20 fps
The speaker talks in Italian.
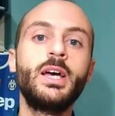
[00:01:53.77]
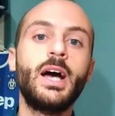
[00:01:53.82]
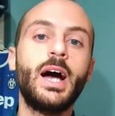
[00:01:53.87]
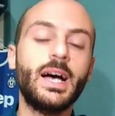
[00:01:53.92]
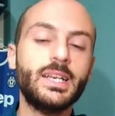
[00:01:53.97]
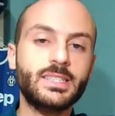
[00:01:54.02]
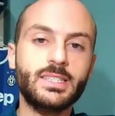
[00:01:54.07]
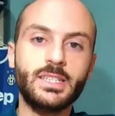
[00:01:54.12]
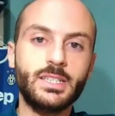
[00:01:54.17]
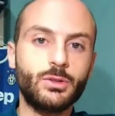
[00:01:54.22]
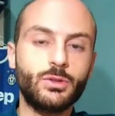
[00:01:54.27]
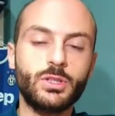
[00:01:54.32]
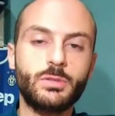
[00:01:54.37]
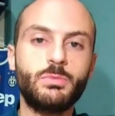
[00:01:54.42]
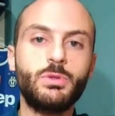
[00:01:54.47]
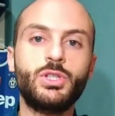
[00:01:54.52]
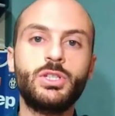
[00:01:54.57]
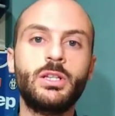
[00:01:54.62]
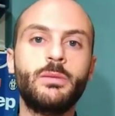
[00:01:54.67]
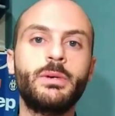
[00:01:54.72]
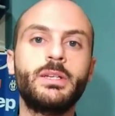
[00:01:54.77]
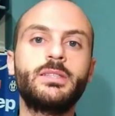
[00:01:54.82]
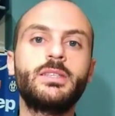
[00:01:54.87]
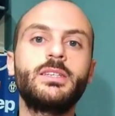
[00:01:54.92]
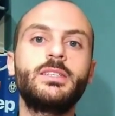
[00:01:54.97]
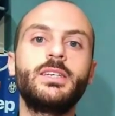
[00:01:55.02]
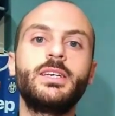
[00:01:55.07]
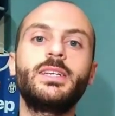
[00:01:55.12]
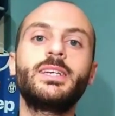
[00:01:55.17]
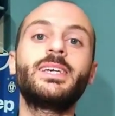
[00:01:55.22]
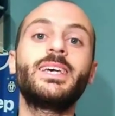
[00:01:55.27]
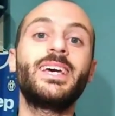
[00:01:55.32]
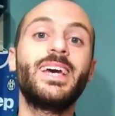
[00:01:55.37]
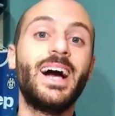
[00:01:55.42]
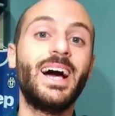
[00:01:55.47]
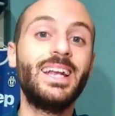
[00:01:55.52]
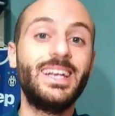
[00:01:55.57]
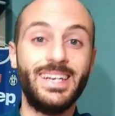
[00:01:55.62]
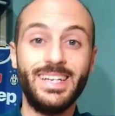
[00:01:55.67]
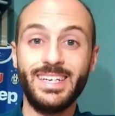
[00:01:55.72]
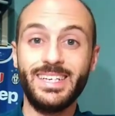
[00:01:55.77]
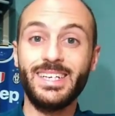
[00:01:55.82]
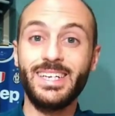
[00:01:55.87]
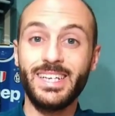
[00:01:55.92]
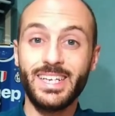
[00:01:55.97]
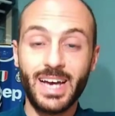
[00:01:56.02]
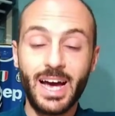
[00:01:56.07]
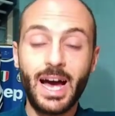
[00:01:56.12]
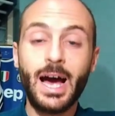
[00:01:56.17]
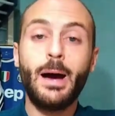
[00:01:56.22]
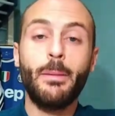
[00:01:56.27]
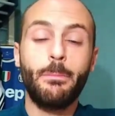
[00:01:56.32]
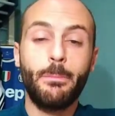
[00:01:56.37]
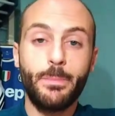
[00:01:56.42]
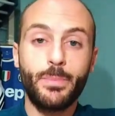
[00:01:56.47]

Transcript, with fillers: ha scritto esplicitamente ieri che Allegri ha